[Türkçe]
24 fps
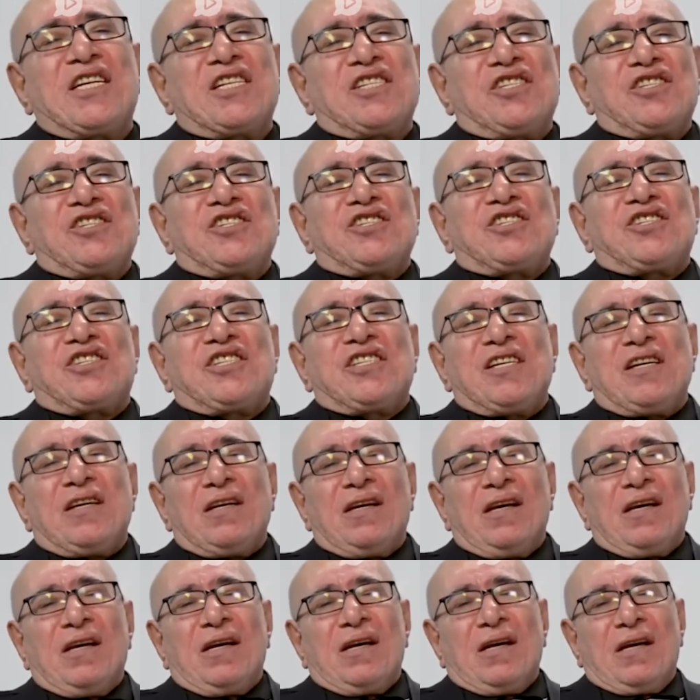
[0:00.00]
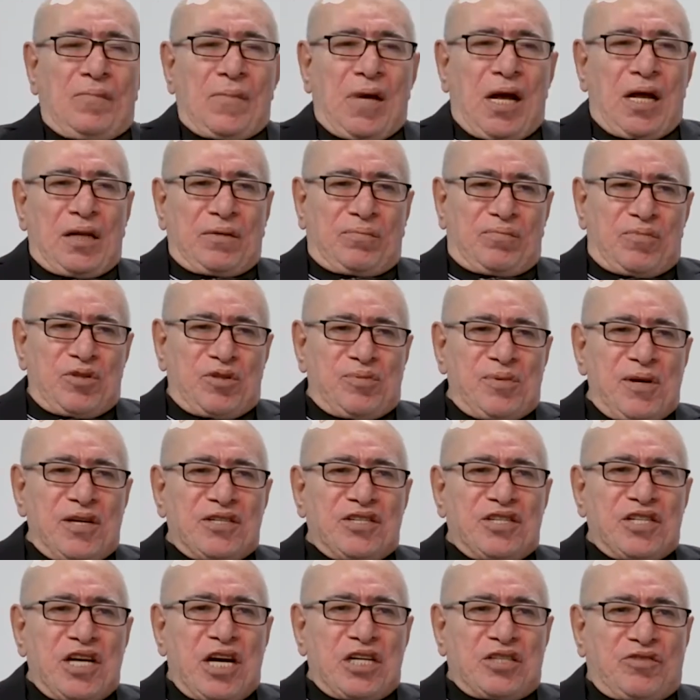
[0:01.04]
ikincisi
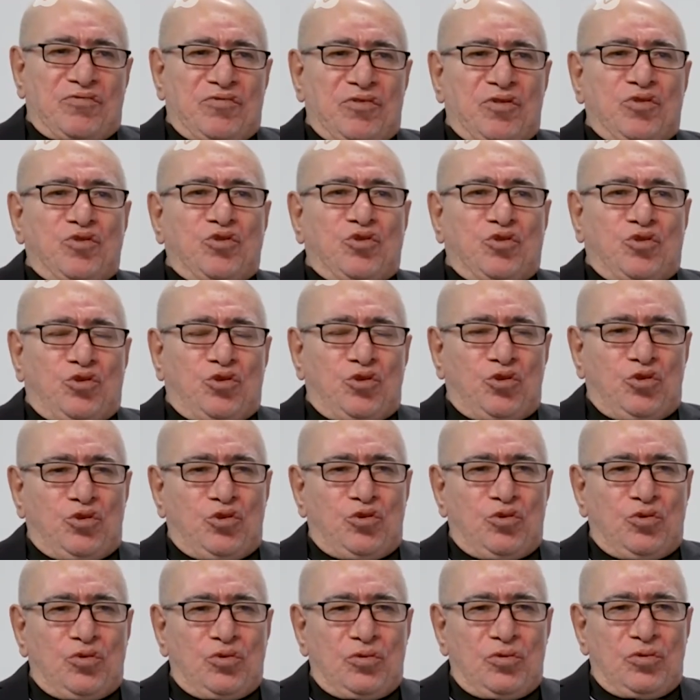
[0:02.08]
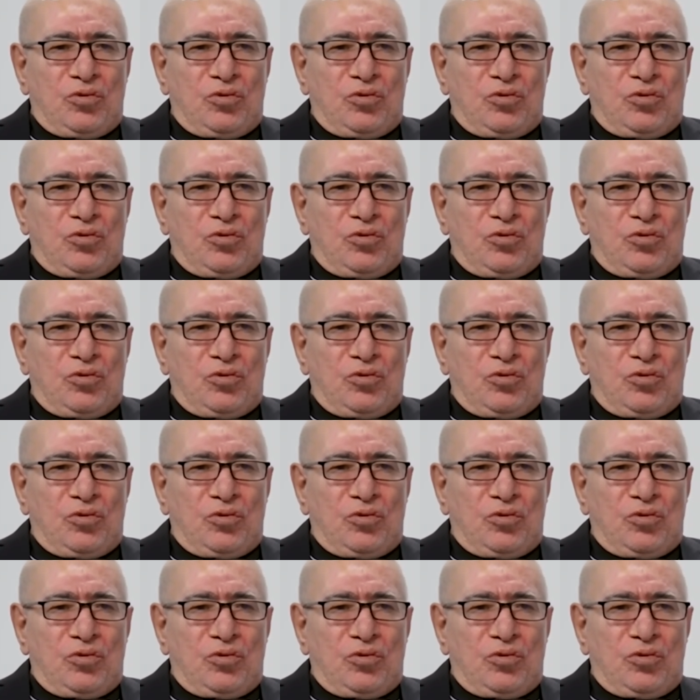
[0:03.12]
65 yaş ve üstü